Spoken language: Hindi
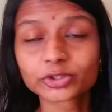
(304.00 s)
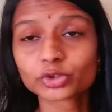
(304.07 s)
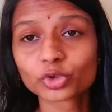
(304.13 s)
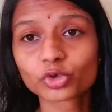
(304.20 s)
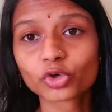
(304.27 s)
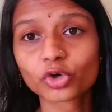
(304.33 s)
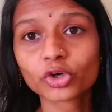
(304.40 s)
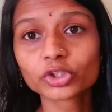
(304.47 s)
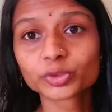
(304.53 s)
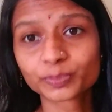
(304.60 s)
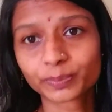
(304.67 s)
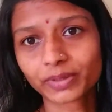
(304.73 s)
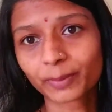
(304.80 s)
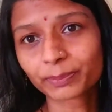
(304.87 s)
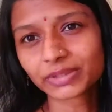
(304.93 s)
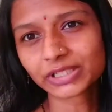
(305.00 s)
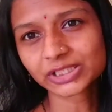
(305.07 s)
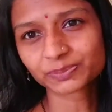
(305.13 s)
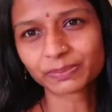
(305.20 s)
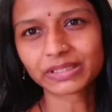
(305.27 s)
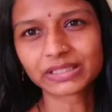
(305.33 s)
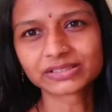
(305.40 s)
बच्चों को अपनी
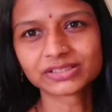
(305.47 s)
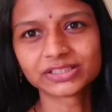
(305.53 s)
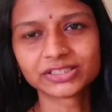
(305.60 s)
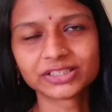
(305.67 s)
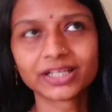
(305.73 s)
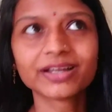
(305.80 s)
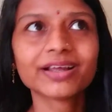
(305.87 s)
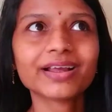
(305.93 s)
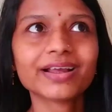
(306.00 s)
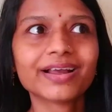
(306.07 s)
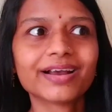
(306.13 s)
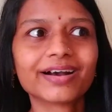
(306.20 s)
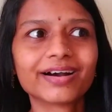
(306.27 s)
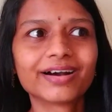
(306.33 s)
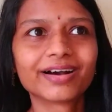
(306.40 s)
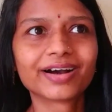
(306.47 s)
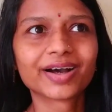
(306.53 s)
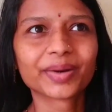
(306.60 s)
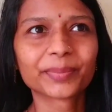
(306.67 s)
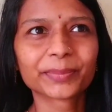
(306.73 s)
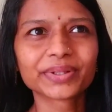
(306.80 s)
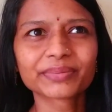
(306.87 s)
स्पेस दीजिए
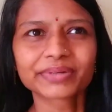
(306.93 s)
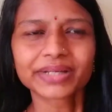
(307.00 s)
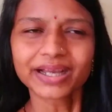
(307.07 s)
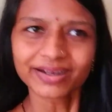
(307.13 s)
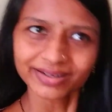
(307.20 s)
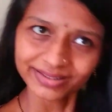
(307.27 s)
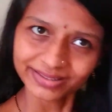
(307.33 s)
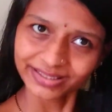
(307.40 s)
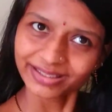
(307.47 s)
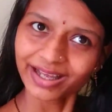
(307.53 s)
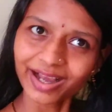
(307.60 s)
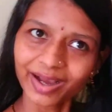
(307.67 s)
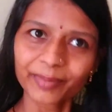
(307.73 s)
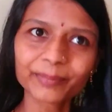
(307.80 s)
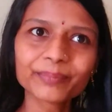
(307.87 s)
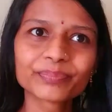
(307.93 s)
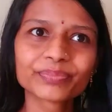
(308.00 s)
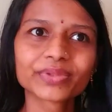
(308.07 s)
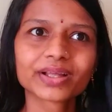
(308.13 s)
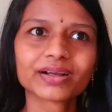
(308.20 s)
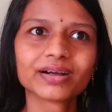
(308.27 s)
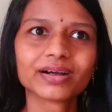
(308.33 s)
मतलब क्या करते हैं ना हम
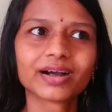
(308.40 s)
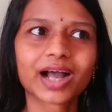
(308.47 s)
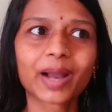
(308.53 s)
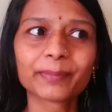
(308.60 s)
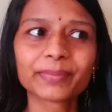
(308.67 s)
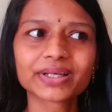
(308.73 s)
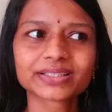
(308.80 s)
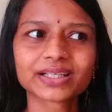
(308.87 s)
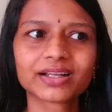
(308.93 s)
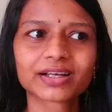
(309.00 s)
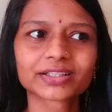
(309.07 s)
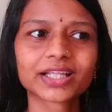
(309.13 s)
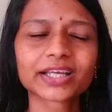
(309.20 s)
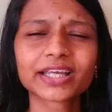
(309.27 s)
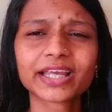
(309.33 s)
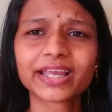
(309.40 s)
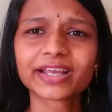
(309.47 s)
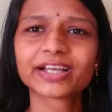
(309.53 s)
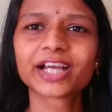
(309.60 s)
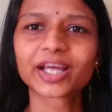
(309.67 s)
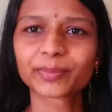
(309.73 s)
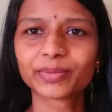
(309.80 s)
हमें ऐसा लगता है कि
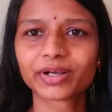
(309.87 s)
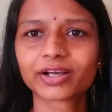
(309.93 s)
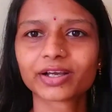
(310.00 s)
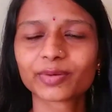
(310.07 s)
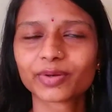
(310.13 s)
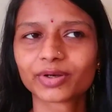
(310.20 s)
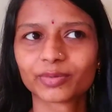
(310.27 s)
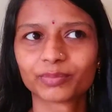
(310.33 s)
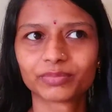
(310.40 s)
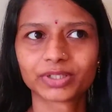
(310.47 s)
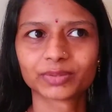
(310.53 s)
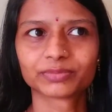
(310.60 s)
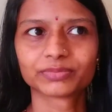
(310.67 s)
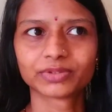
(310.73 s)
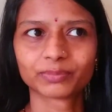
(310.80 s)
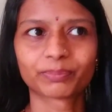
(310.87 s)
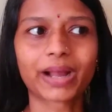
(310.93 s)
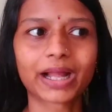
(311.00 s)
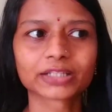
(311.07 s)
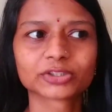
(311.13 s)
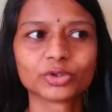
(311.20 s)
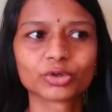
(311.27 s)
एक घर में अगर मतलब
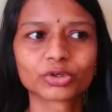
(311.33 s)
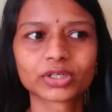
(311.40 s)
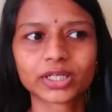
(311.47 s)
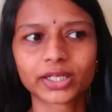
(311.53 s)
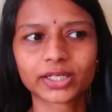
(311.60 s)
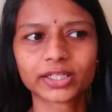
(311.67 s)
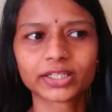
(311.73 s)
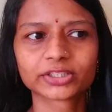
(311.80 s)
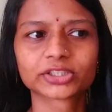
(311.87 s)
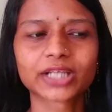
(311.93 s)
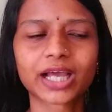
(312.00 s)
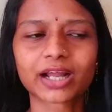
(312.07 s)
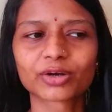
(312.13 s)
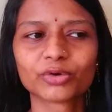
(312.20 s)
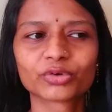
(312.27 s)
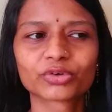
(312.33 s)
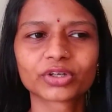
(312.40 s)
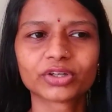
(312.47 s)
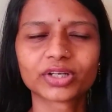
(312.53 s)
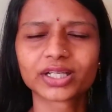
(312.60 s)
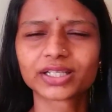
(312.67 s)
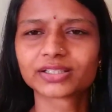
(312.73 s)
पांच लोग रह रहे चार लोग
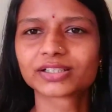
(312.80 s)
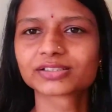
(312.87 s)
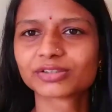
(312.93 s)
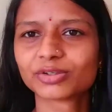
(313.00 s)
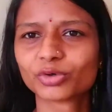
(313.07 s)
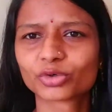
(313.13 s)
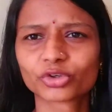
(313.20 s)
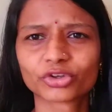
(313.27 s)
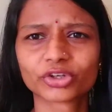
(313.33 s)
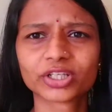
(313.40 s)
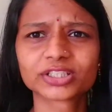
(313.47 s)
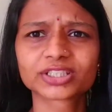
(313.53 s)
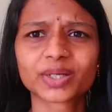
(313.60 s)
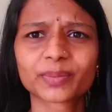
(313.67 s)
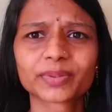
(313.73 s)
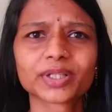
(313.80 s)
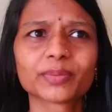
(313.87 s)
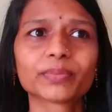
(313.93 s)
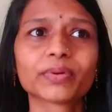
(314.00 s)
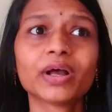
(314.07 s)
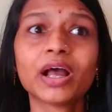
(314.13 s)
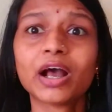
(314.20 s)
रह रहे दस लोग रह रहे इसका
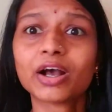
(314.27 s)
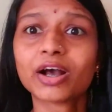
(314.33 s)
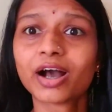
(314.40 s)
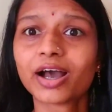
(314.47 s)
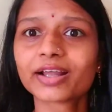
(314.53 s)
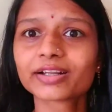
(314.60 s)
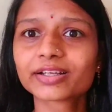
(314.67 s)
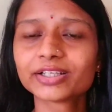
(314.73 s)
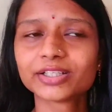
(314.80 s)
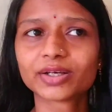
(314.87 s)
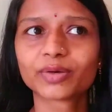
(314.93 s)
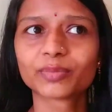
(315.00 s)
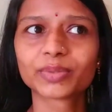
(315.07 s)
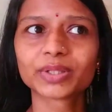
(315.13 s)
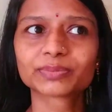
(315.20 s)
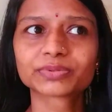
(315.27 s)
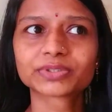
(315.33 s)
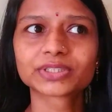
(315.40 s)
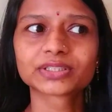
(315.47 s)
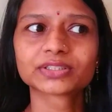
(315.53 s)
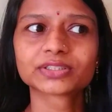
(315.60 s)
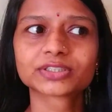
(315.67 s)
मतलब हर के मतलब
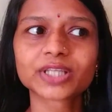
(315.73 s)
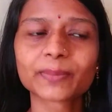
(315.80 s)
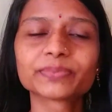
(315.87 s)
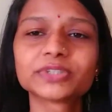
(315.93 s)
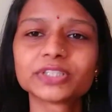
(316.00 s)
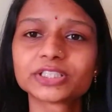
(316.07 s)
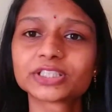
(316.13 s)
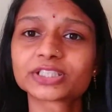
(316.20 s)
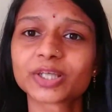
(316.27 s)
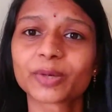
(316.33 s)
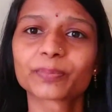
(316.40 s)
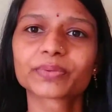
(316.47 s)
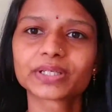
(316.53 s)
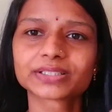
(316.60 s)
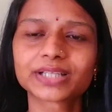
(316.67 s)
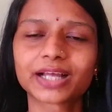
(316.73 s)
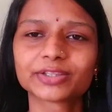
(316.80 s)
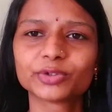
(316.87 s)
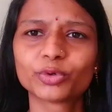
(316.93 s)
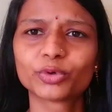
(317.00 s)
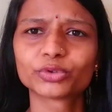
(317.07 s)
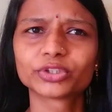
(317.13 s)
सब चीजें सबके
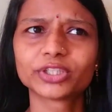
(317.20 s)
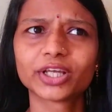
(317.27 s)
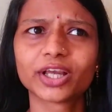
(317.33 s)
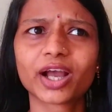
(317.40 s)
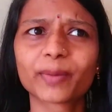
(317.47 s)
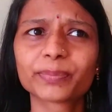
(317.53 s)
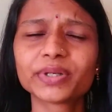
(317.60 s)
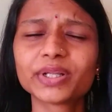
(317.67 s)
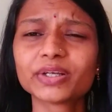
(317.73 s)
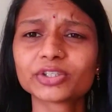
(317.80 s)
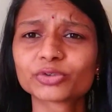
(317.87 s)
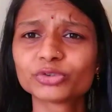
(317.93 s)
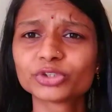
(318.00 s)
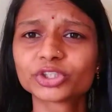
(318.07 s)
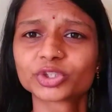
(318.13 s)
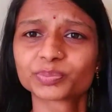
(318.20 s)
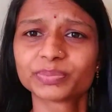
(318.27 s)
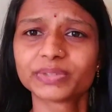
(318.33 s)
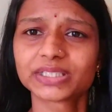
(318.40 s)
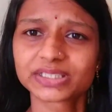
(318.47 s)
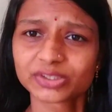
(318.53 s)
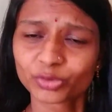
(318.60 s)
साथ ही होती है अपनी कुछ
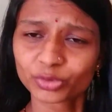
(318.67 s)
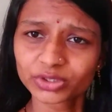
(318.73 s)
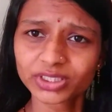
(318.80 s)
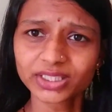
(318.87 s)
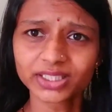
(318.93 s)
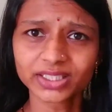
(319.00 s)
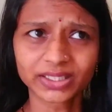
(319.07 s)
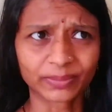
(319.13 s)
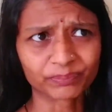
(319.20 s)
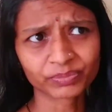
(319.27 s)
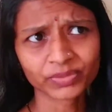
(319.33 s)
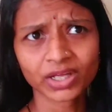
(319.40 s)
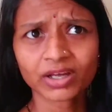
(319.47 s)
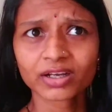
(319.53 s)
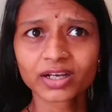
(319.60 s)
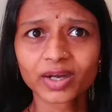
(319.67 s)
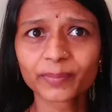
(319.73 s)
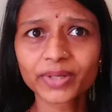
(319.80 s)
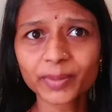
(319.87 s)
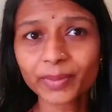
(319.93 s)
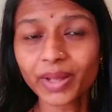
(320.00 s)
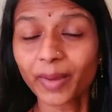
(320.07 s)
स्पेस होती नहीं
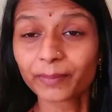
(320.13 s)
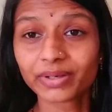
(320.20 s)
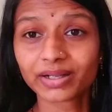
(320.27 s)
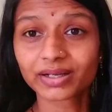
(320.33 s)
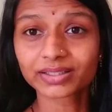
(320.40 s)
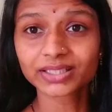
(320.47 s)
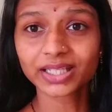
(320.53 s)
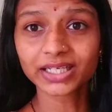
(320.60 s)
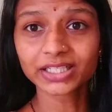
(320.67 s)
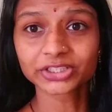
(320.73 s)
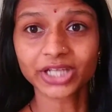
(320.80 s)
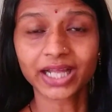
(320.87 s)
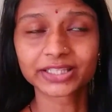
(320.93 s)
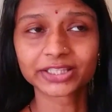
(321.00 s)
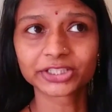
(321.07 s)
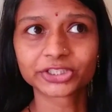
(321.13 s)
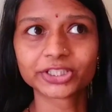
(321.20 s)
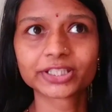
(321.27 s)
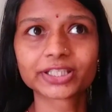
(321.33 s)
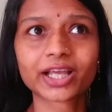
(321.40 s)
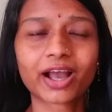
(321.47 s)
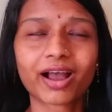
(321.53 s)
कभी कभी हमें लगता है ना शांति
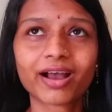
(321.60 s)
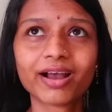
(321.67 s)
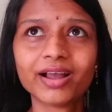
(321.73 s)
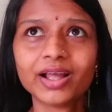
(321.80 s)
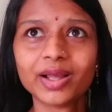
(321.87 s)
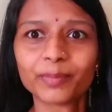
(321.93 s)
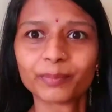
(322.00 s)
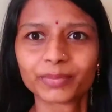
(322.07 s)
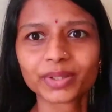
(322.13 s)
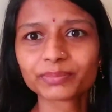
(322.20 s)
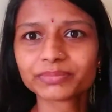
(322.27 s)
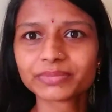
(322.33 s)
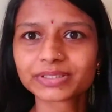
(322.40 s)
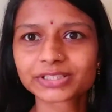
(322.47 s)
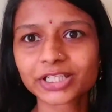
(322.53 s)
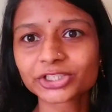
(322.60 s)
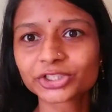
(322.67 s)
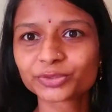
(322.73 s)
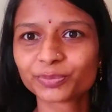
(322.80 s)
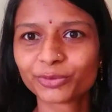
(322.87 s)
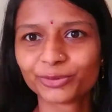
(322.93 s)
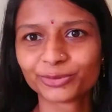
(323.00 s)
चाहिए कि हाँ मतलब मैं
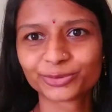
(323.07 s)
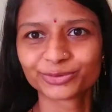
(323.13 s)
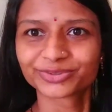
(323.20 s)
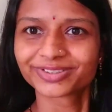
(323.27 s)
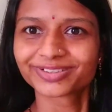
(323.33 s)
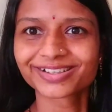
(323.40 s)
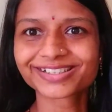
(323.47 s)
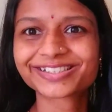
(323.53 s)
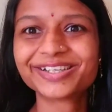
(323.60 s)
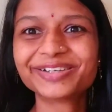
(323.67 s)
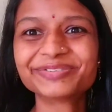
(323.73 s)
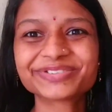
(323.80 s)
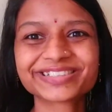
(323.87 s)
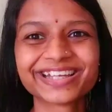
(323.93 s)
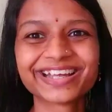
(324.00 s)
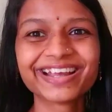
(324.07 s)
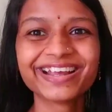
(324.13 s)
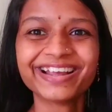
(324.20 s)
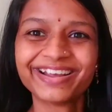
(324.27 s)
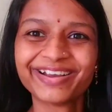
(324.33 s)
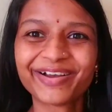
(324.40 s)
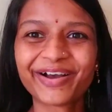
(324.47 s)
सच बोलती हूँ कसम से
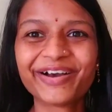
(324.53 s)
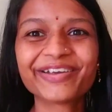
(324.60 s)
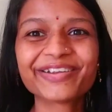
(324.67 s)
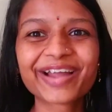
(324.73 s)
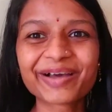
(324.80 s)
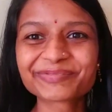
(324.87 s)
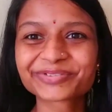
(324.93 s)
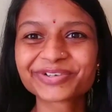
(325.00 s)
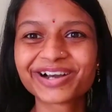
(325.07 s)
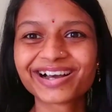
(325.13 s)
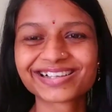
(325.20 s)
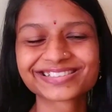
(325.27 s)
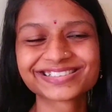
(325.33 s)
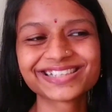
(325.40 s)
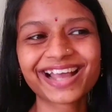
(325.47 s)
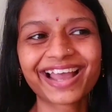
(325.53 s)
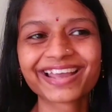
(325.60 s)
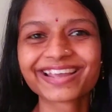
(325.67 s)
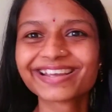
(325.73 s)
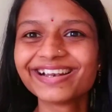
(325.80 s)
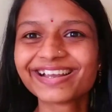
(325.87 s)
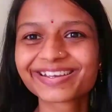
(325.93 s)
और आपको हंसी
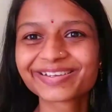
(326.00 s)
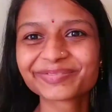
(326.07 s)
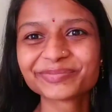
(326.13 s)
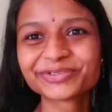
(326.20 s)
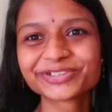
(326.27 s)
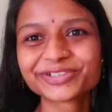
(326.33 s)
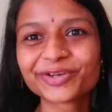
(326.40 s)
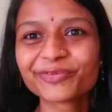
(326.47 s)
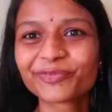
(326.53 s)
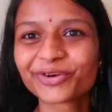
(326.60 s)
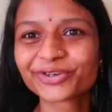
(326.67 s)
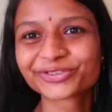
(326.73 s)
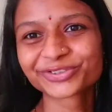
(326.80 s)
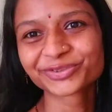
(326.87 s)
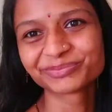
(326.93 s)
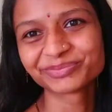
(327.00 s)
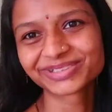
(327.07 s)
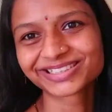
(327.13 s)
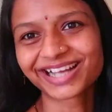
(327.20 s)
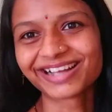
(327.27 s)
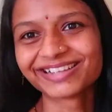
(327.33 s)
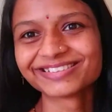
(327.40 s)
आएगी लेकिन मुझे वॉशरूम
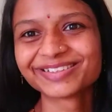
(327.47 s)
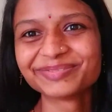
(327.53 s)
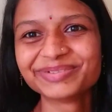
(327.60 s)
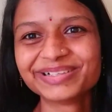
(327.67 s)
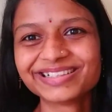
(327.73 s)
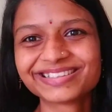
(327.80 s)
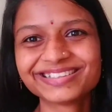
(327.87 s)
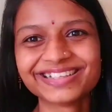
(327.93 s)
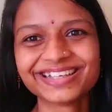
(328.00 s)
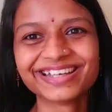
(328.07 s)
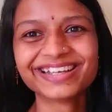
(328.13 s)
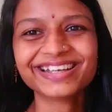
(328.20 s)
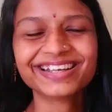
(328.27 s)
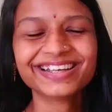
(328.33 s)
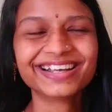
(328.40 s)
में शांति मिलती है